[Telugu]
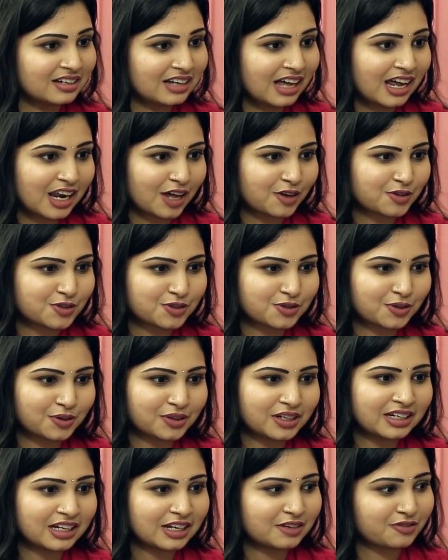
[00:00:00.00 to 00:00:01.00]
నా లవ్
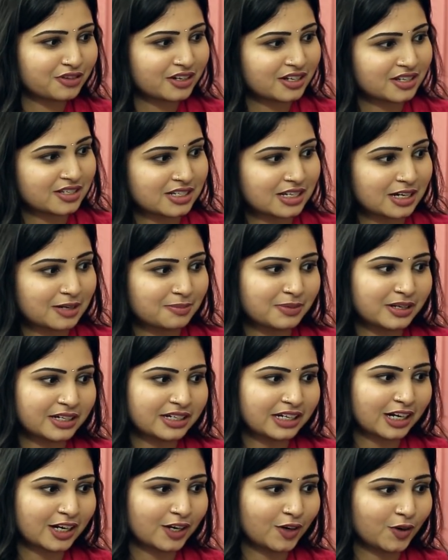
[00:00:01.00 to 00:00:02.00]
స్టోరీ నేను ఫస్ట్ ఇయర్
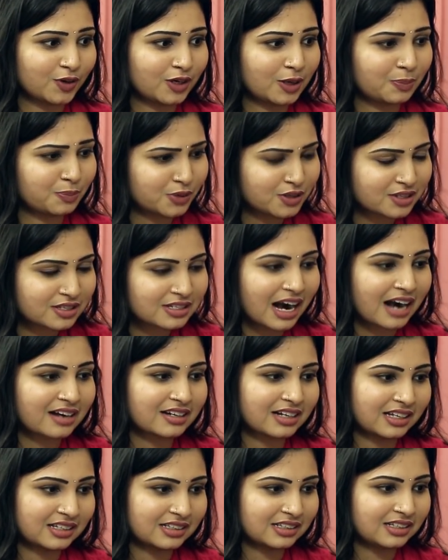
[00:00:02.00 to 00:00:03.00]
బీటెక్లో ఉన్నప్పుడు
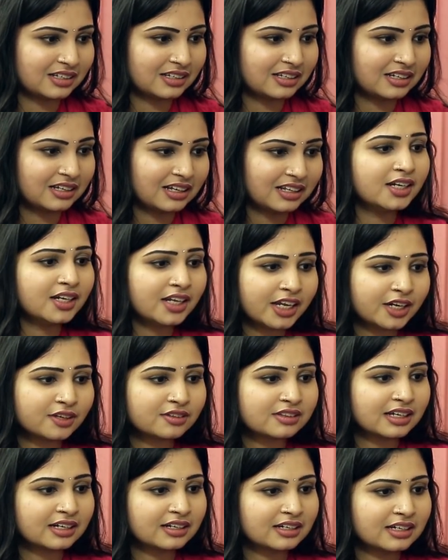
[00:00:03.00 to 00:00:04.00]
స్టార్ట్ అయింది
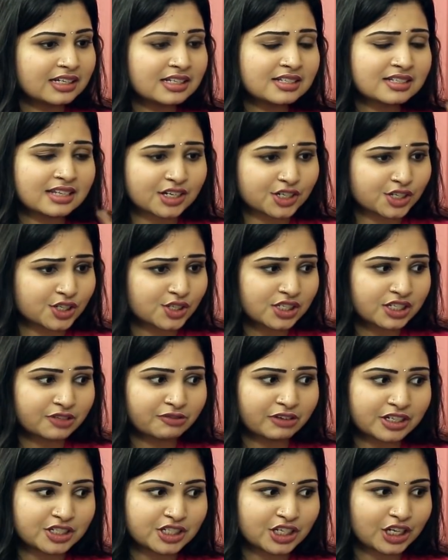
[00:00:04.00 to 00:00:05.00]
నేను తనని సెక్షన్స్
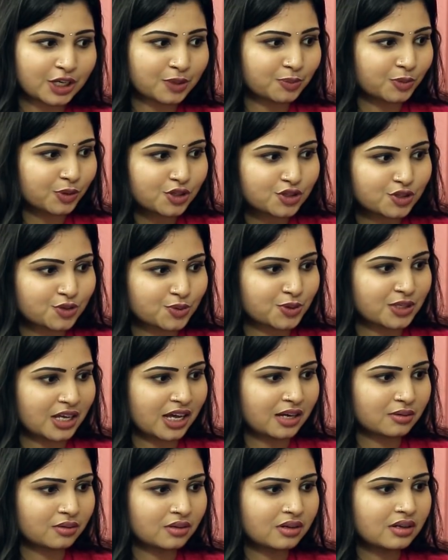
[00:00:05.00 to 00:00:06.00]
డివైడ్ చేయకముందు
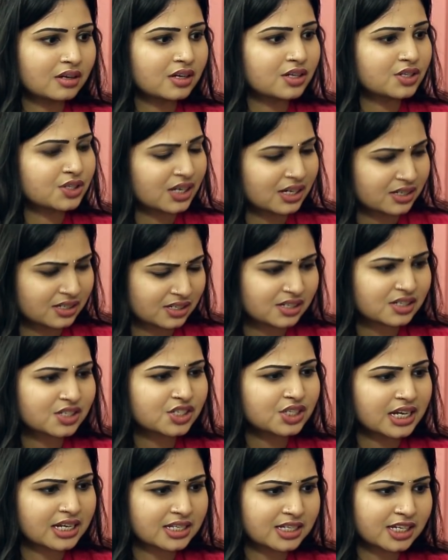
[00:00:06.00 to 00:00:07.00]
చూశాను
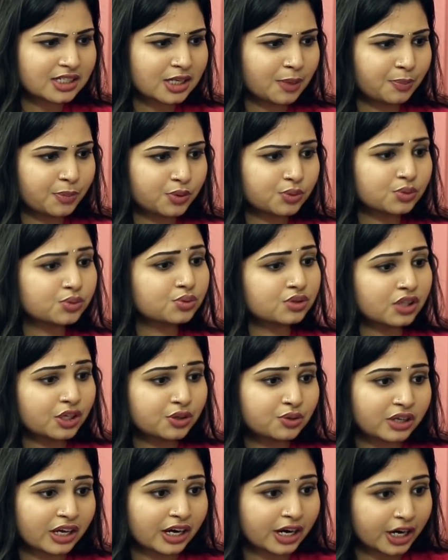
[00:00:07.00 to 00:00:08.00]
సెక్షన్స్ చేసేటప్పుడు
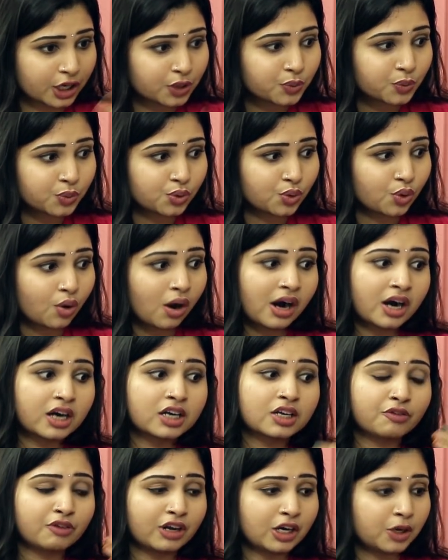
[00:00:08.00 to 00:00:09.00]
తను ఎక్కడ ఉందో
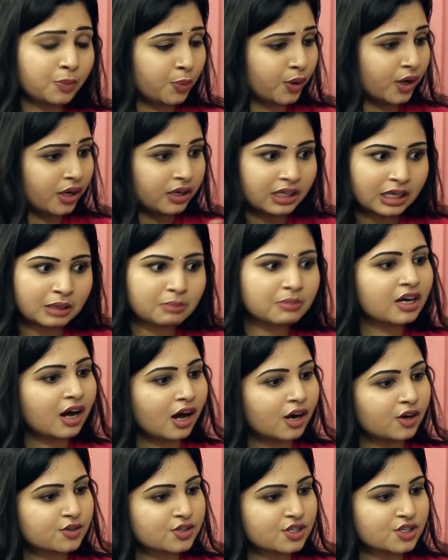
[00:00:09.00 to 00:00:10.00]
అక్కడికి వెళ్ళిపోయాను ఏమీ
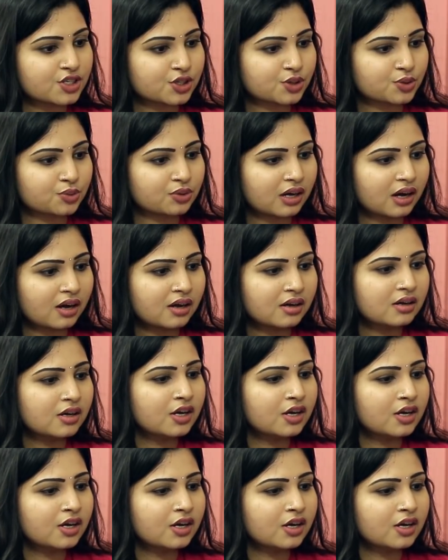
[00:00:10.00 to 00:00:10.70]
ఆలోచించకుండా